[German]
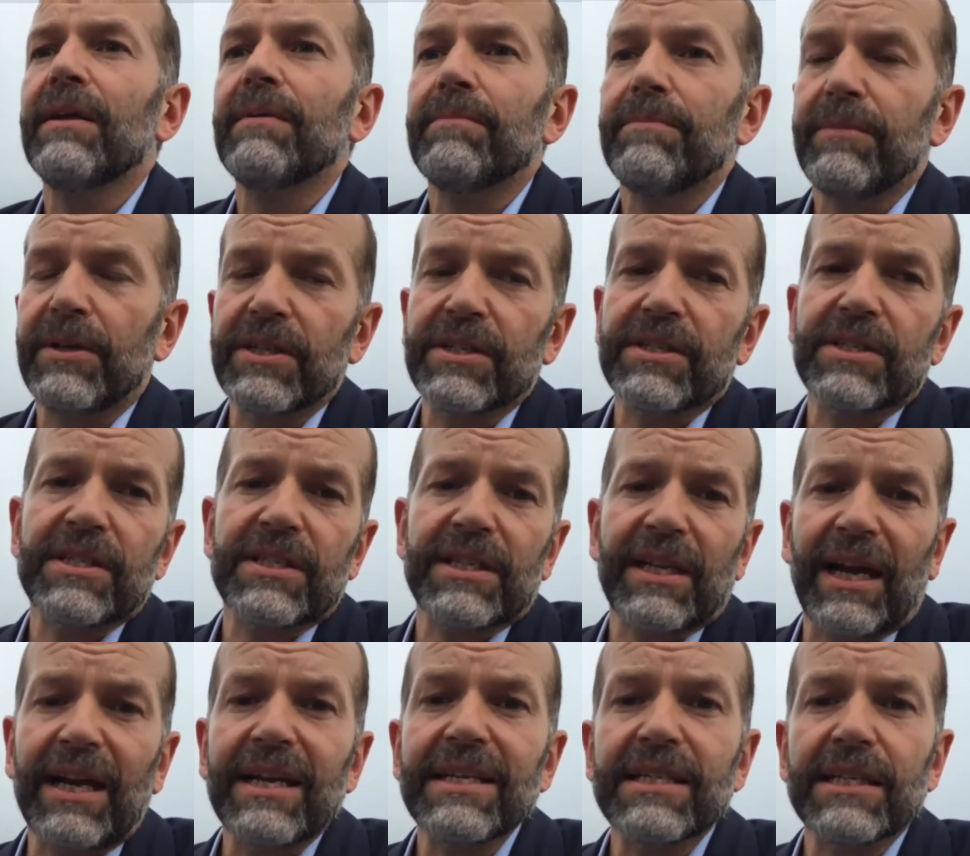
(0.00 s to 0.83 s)
mindestens
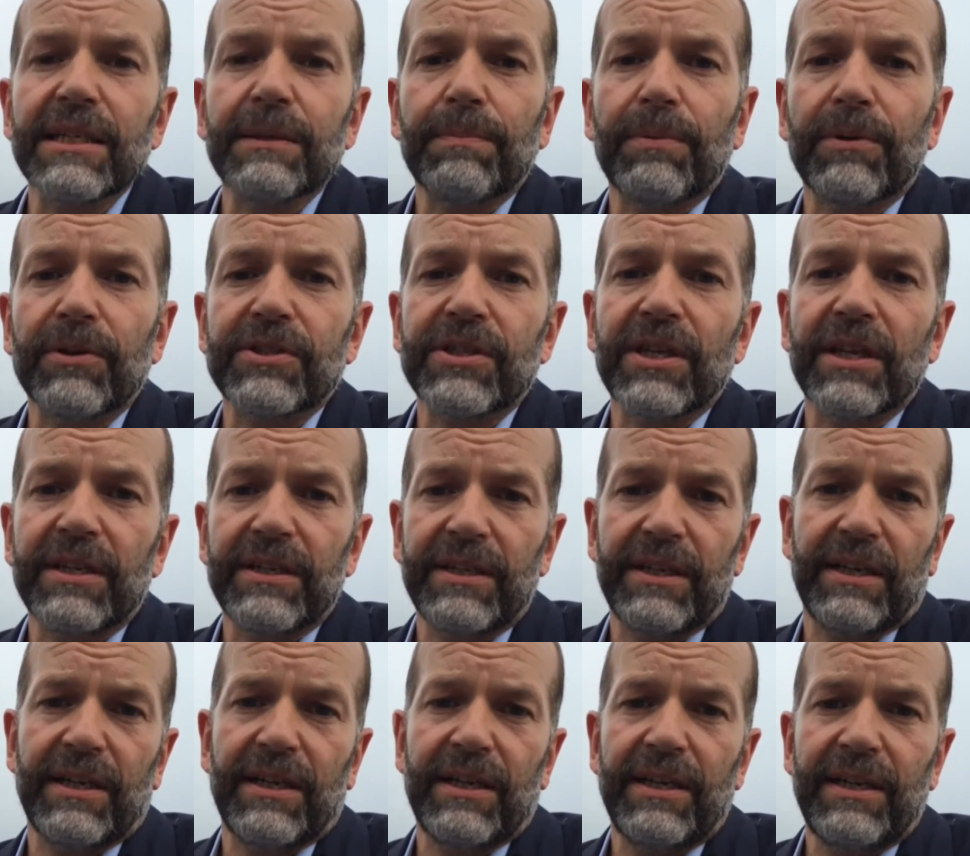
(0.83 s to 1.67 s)
30 Prozent
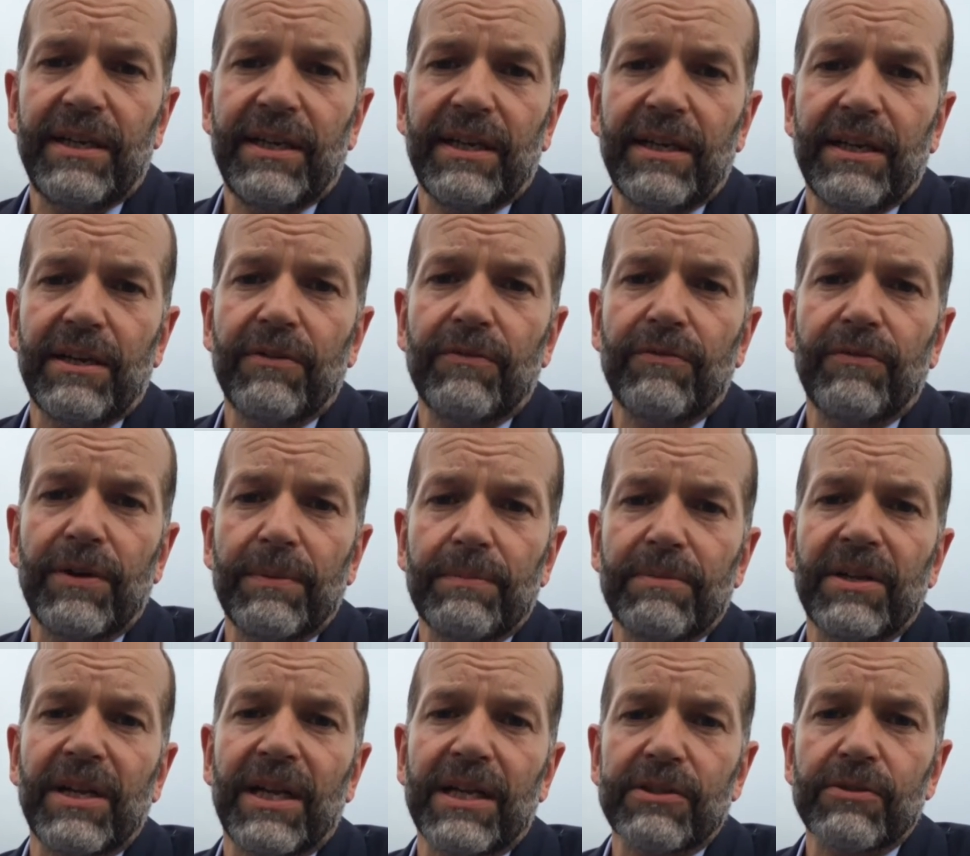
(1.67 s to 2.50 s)
ihrer Lehre in Flip
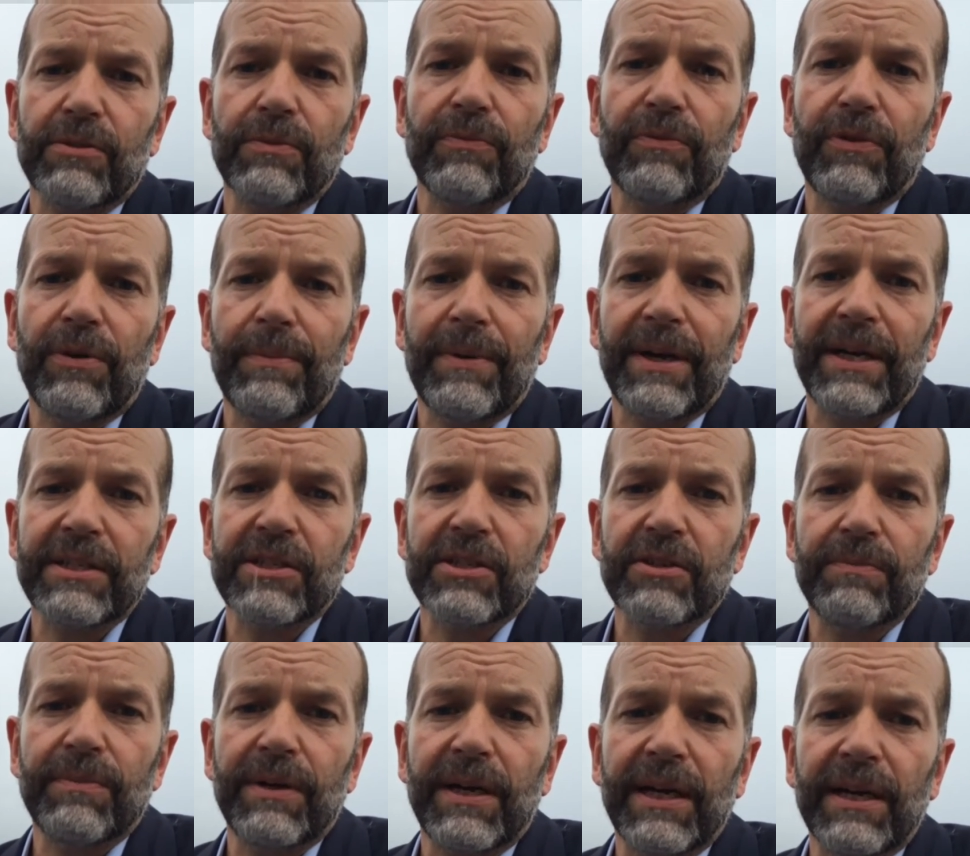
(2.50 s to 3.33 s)
Classroom Format
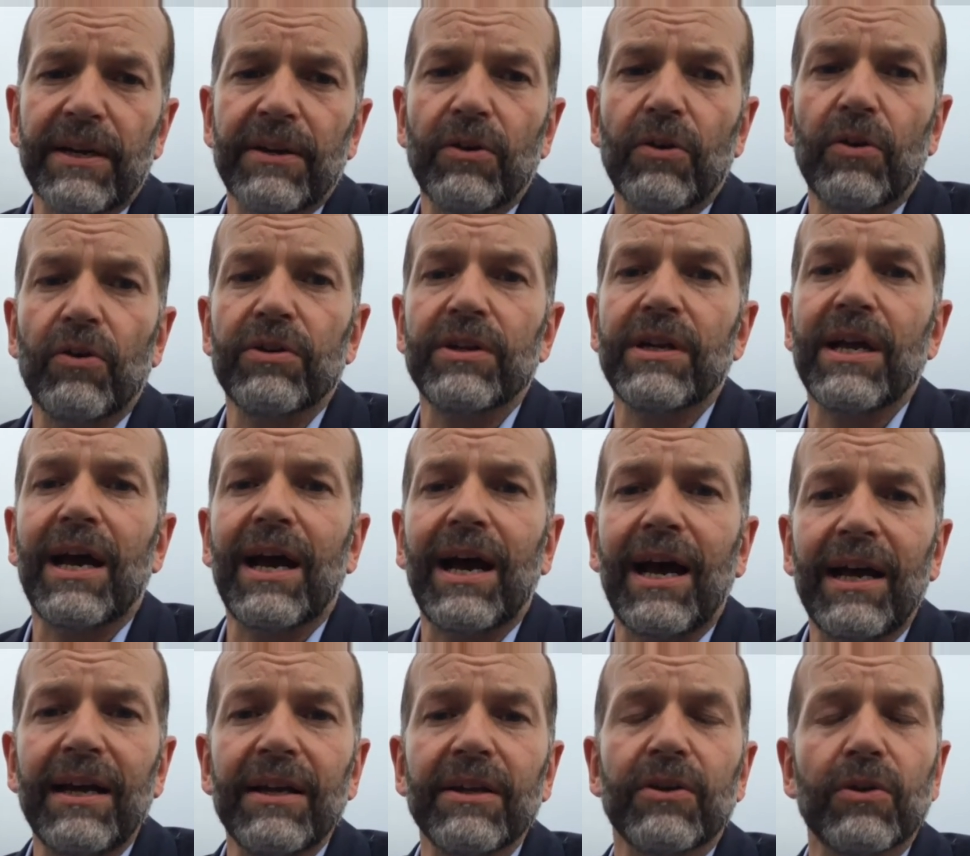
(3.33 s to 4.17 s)
zu machen und
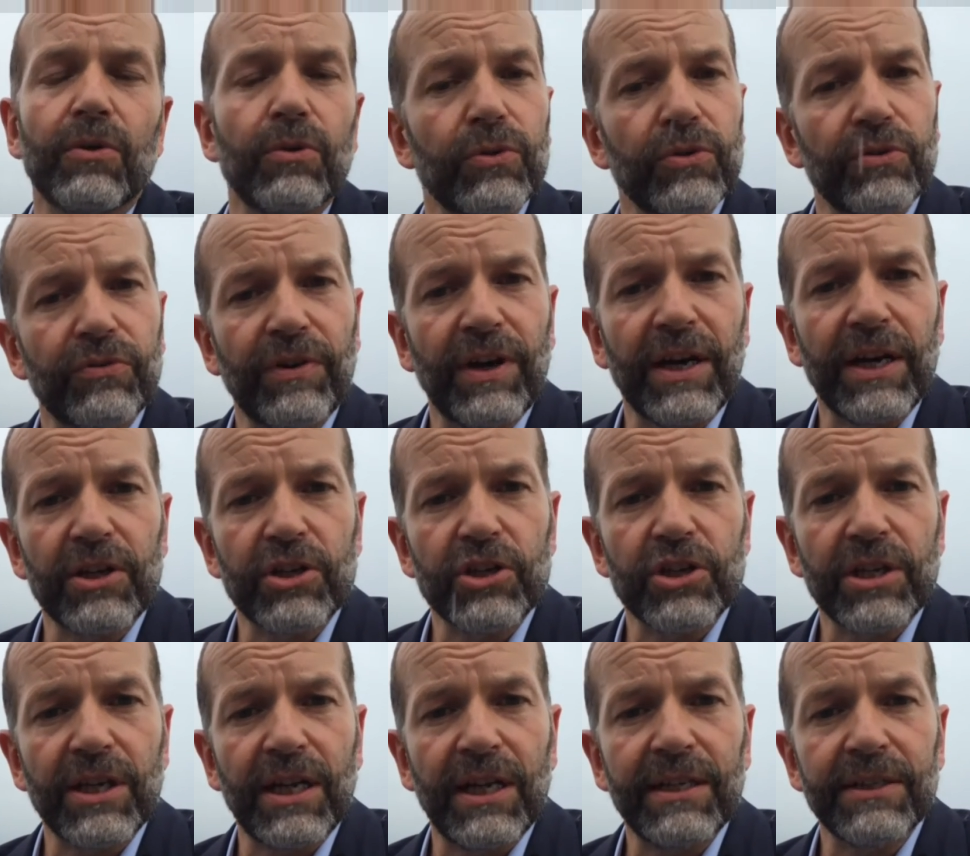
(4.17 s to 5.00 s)
alle
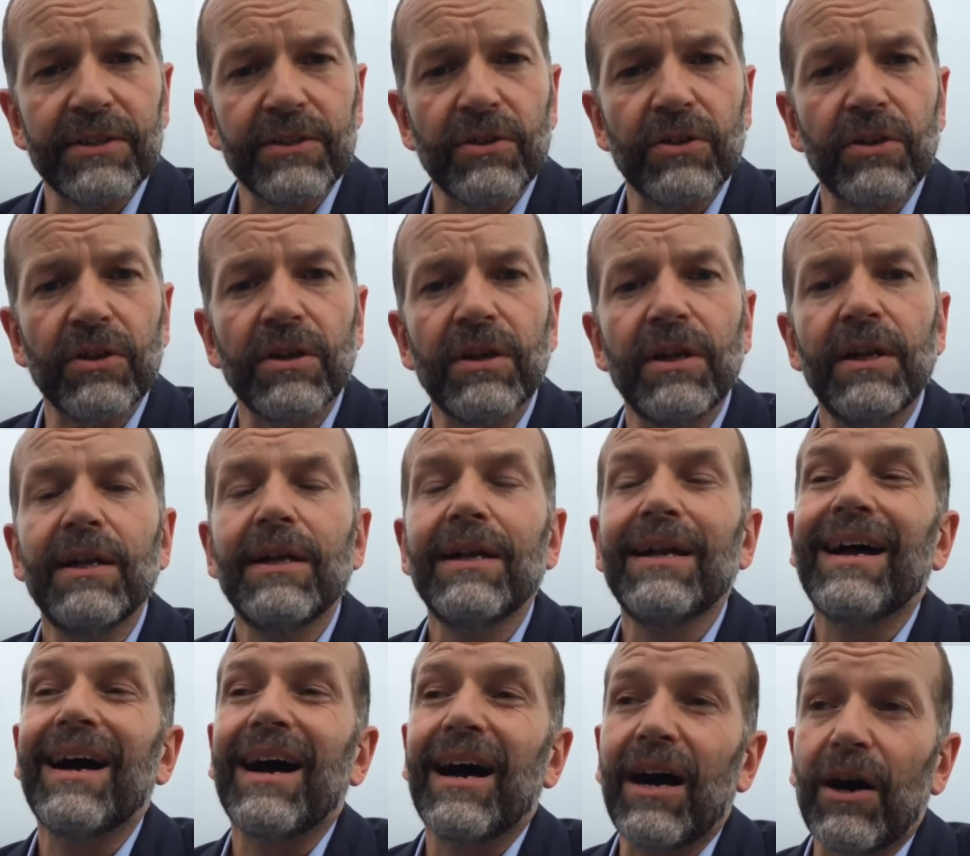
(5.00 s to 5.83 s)
Großveranstaltungen
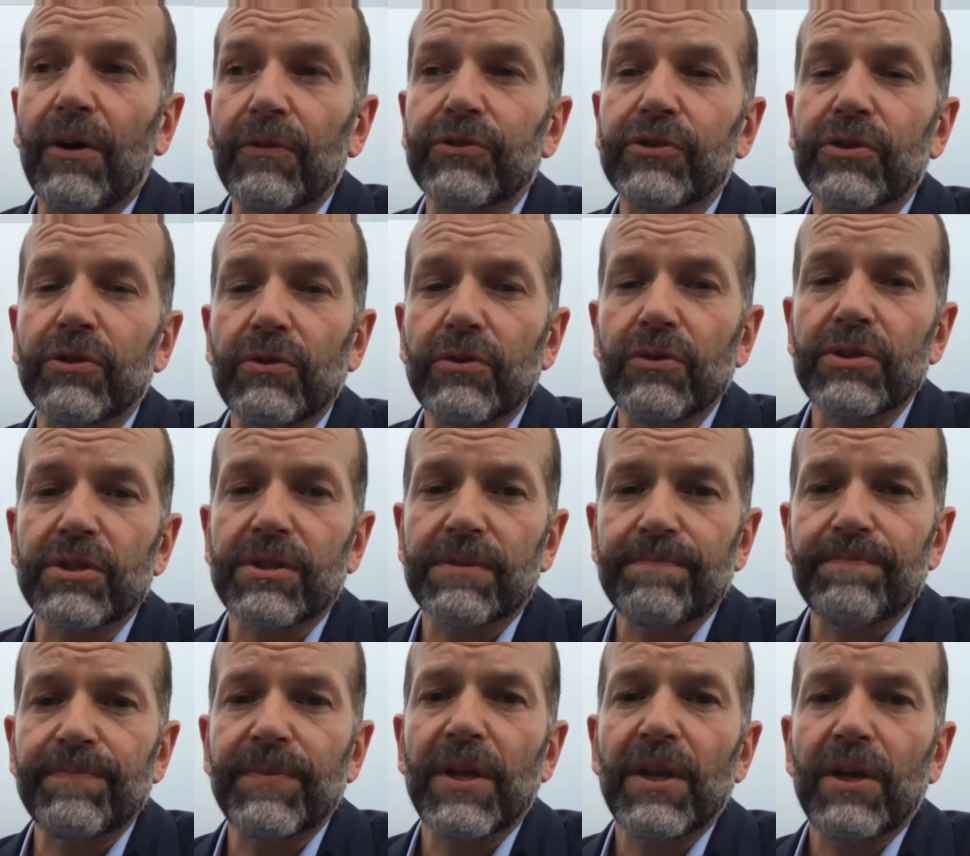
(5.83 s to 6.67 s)
aufzulösen